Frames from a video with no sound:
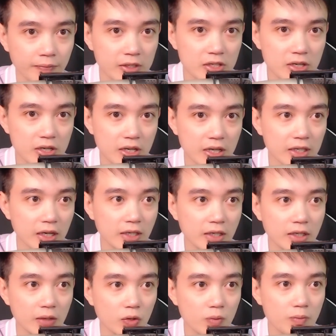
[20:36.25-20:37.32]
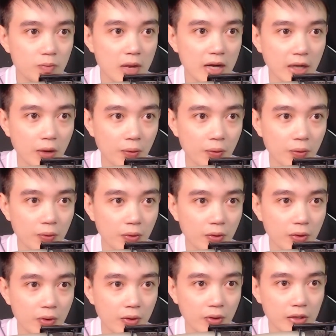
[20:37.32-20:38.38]
Trước khi nhấn vào nút bắt đầu
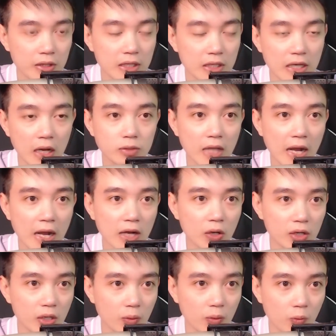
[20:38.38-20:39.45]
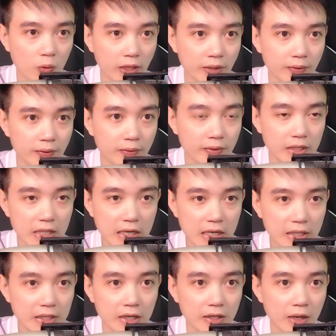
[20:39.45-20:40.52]
thì lão ta còn không quên nhắc
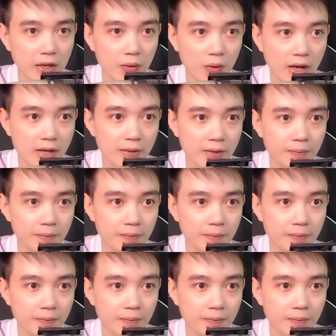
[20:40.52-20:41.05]
nhở lão Hóa: